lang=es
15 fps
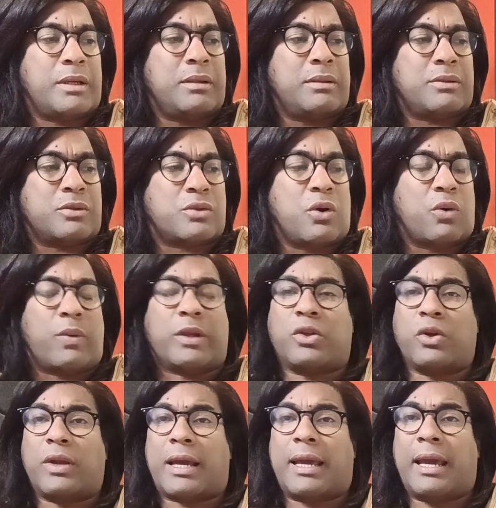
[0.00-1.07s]
son
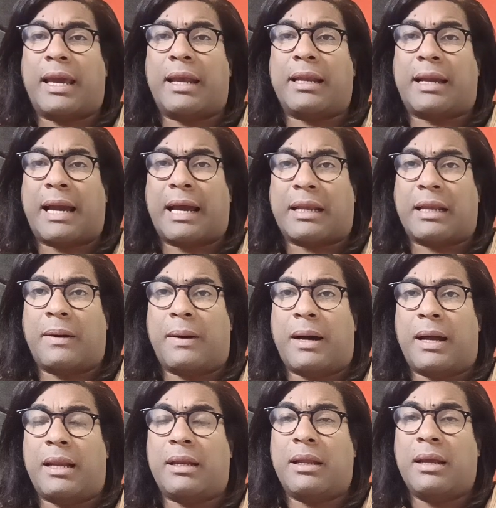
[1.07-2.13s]
cuestiones que el
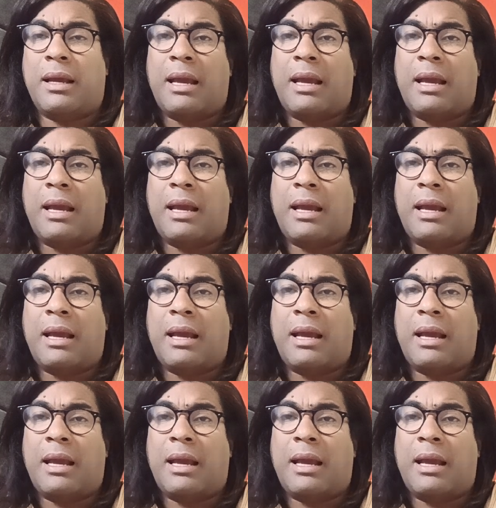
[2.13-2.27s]
carnaval